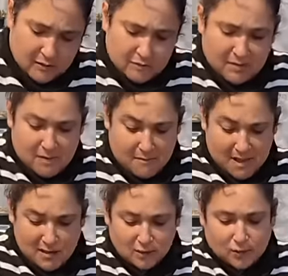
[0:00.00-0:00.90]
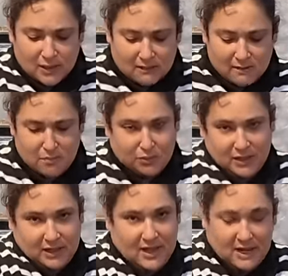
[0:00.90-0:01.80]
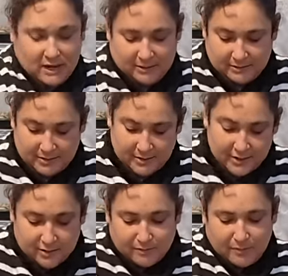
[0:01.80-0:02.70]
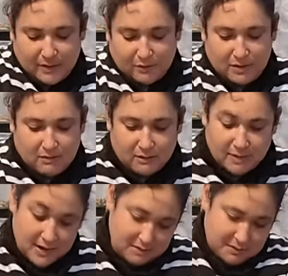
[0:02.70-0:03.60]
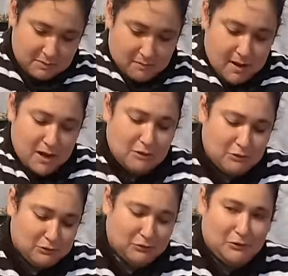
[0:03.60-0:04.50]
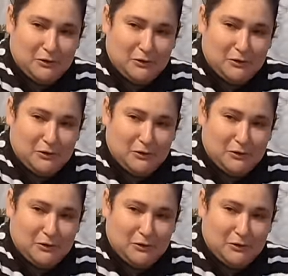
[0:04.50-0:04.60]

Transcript: Mi mamá los cultiva en pura tierra. Pero mi mamá es mi mamá y te uso